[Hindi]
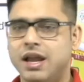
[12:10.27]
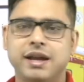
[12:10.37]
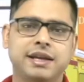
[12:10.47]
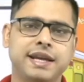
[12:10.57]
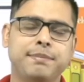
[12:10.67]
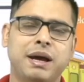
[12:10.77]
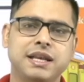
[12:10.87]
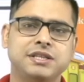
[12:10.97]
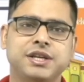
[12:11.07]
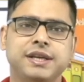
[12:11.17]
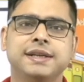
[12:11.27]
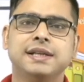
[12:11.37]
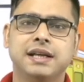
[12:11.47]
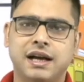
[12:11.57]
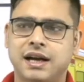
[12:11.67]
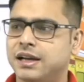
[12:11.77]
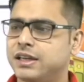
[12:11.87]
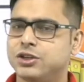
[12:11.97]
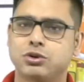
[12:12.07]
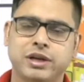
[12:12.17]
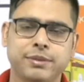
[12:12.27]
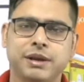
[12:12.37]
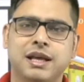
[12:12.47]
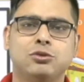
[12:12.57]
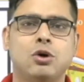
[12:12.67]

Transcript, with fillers: कि मान लीजिए कि छुट्टी मिला